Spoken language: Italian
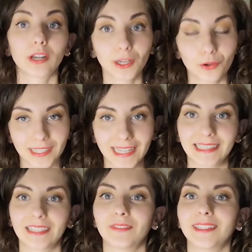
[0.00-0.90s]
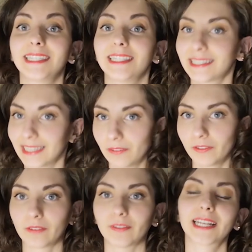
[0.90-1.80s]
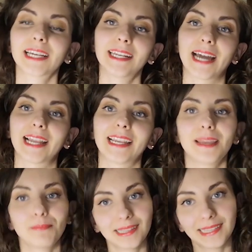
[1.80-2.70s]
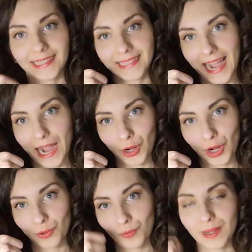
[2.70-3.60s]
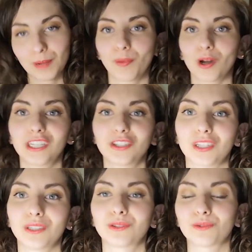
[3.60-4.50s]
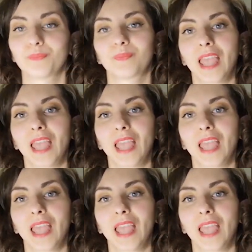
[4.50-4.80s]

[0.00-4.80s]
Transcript: ricordatevi di iscrivervi al canale e mettete anche un bel pollice in su.